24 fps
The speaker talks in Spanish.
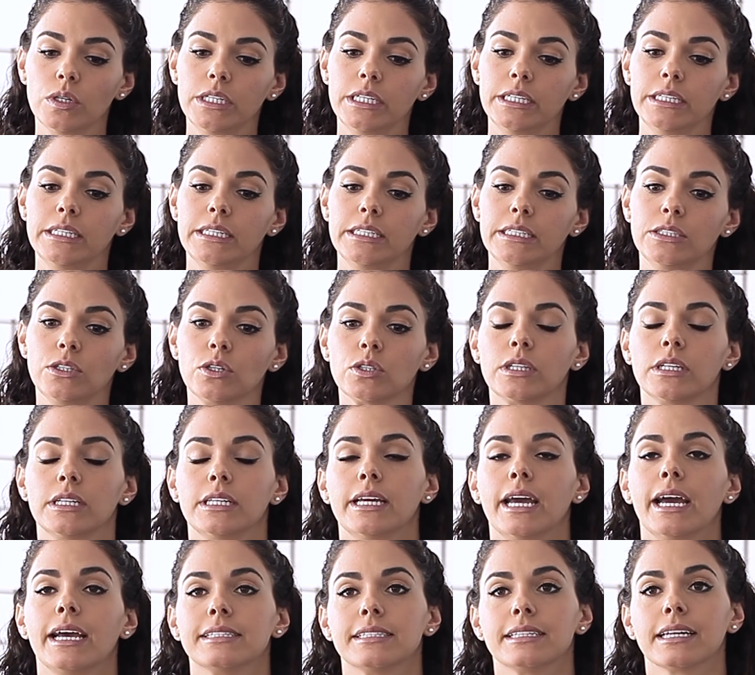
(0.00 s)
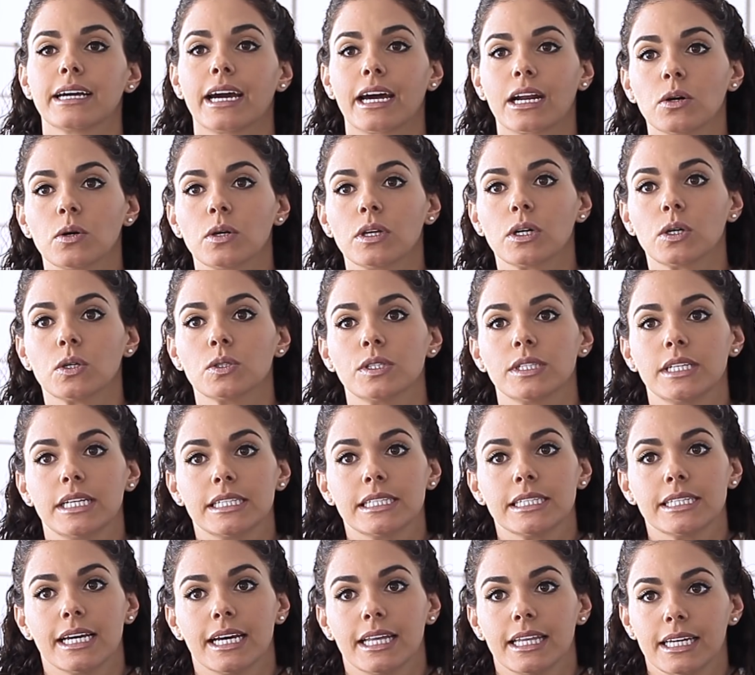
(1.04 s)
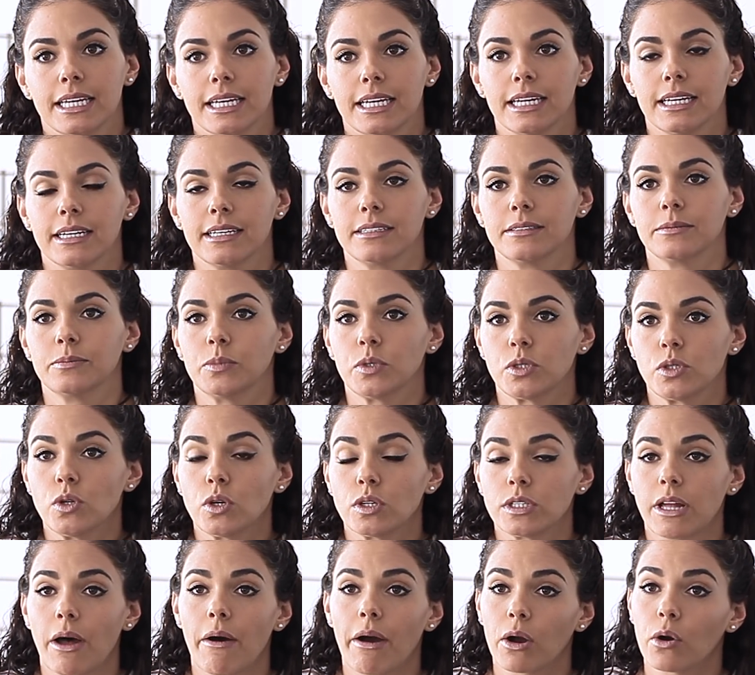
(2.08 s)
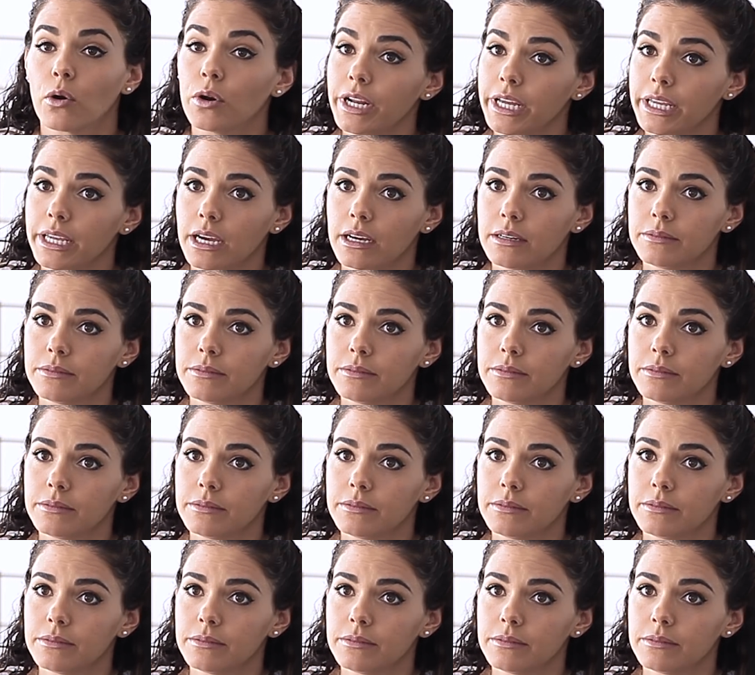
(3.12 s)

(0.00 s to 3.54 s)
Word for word: y yo tenía este cargo de conciencia de que pues no estaba con ella.